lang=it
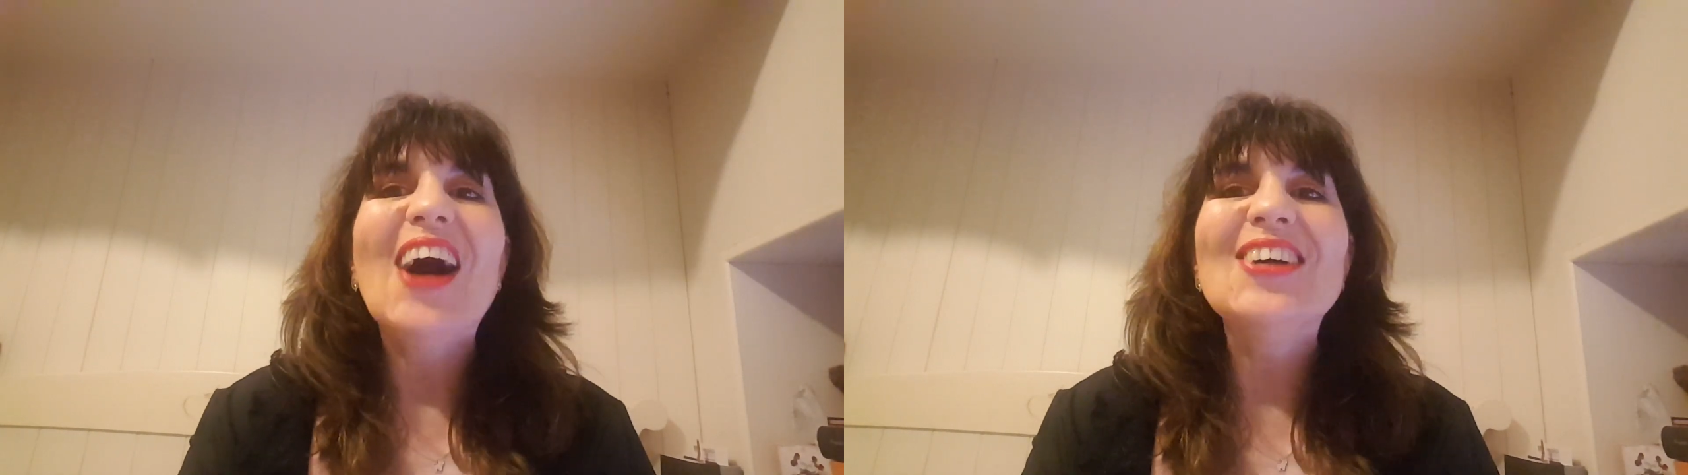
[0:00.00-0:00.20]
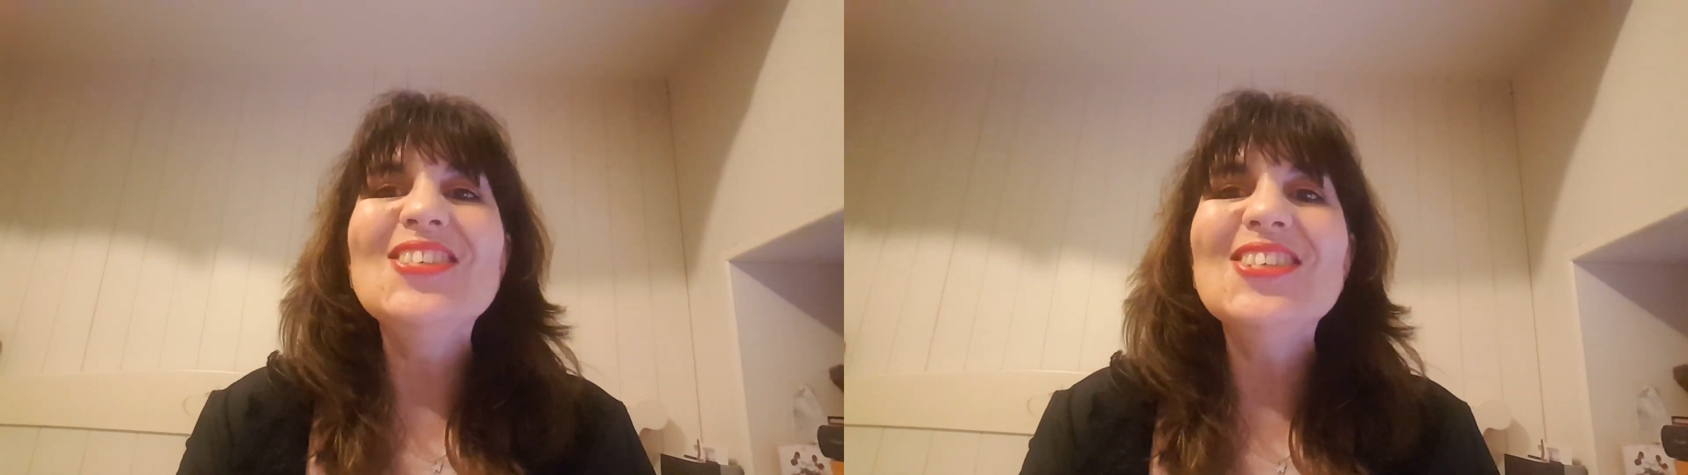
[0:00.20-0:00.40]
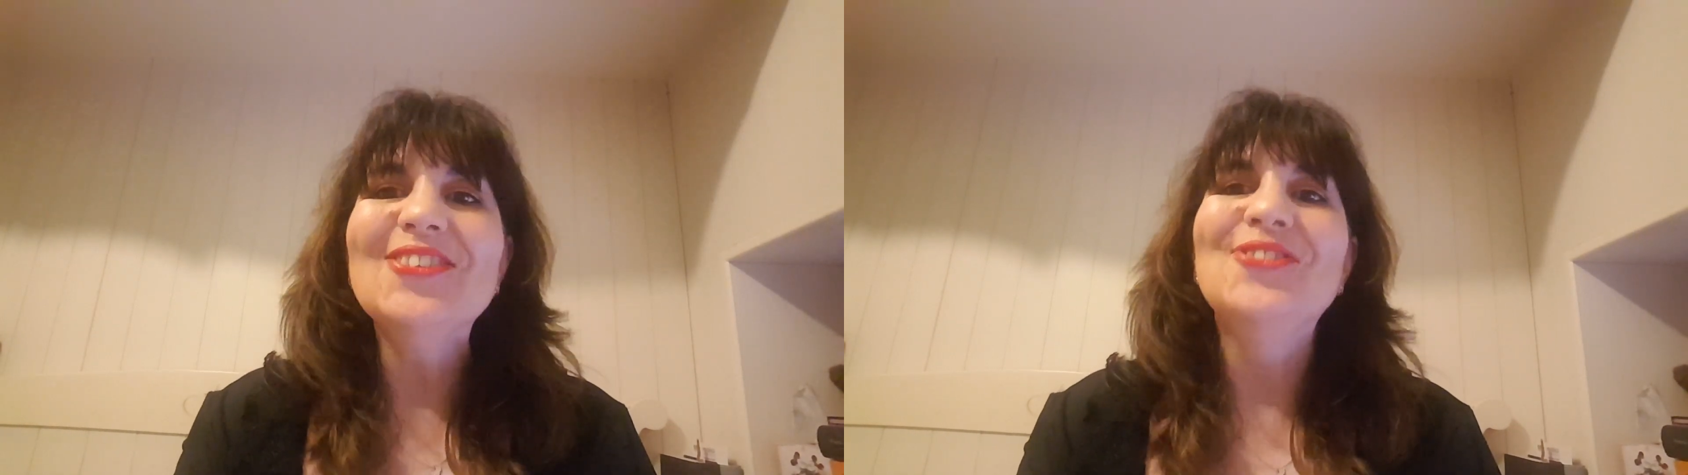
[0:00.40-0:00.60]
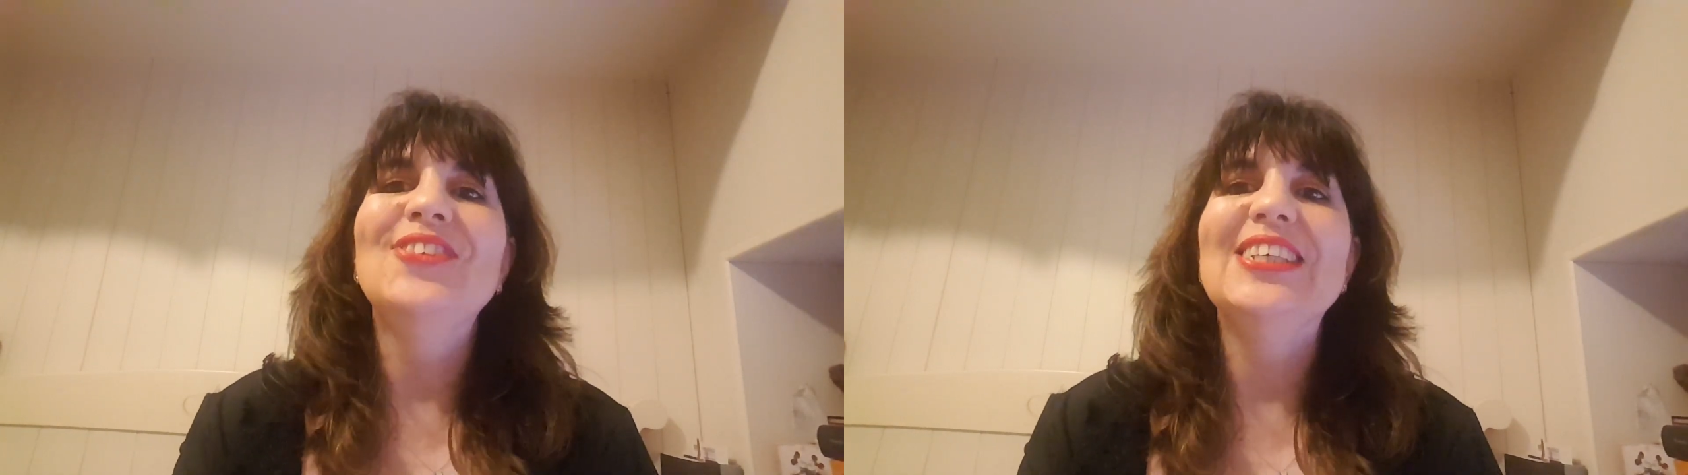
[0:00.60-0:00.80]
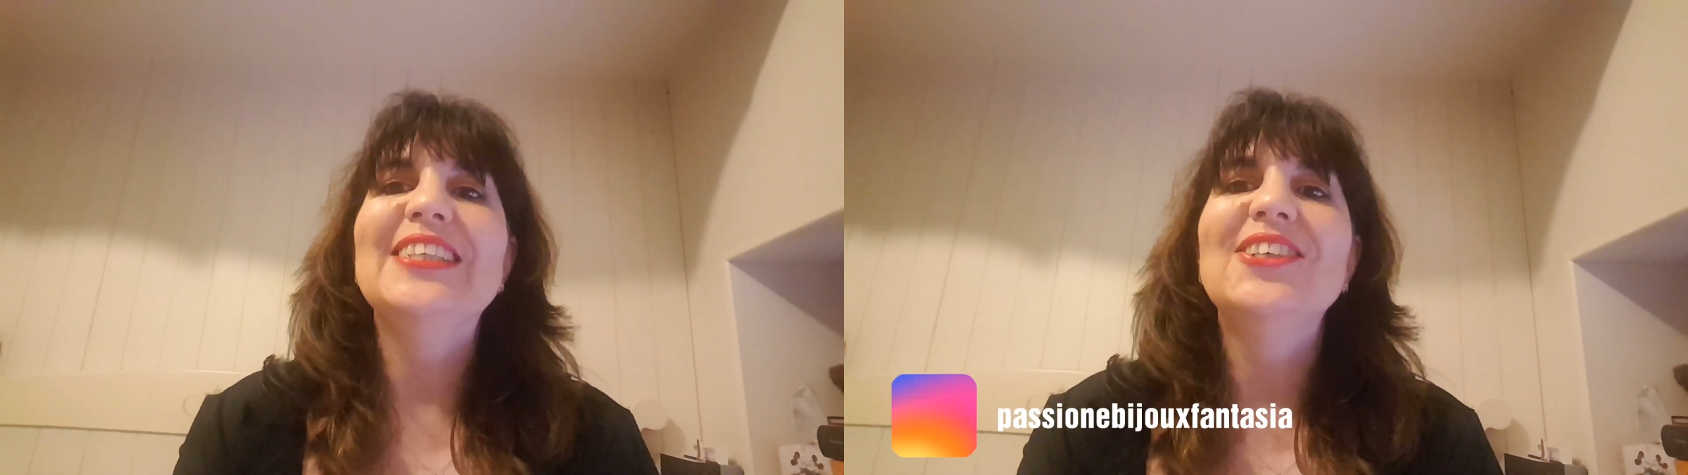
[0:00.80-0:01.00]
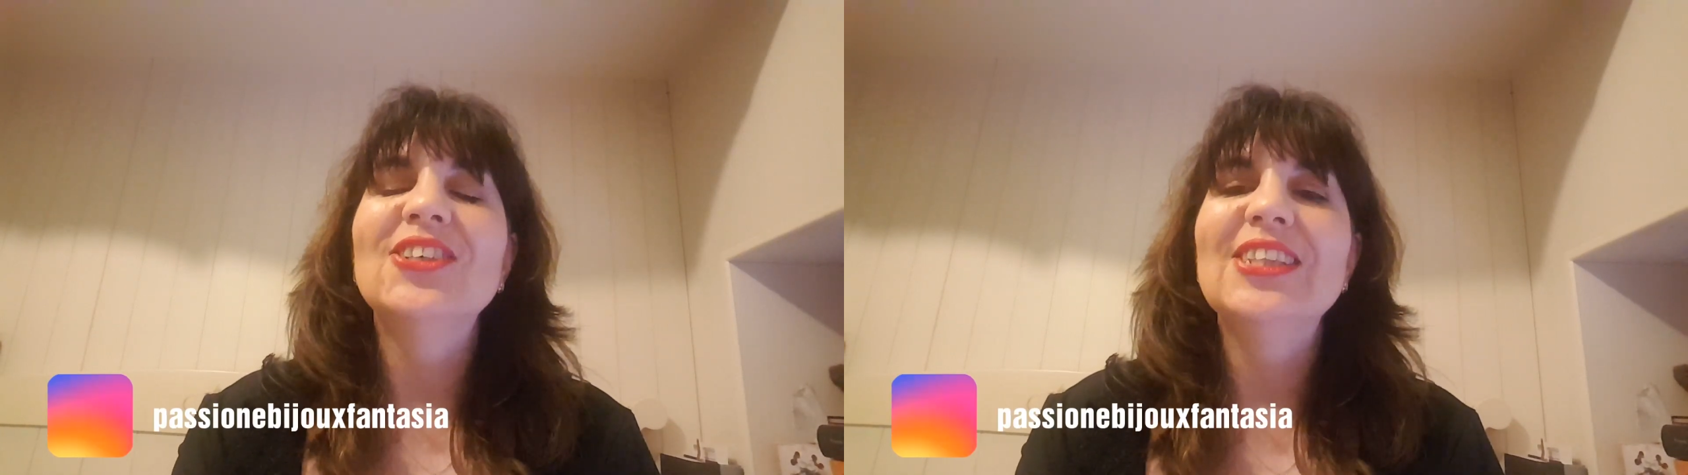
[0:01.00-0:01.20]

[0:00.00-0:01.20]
Oggi un video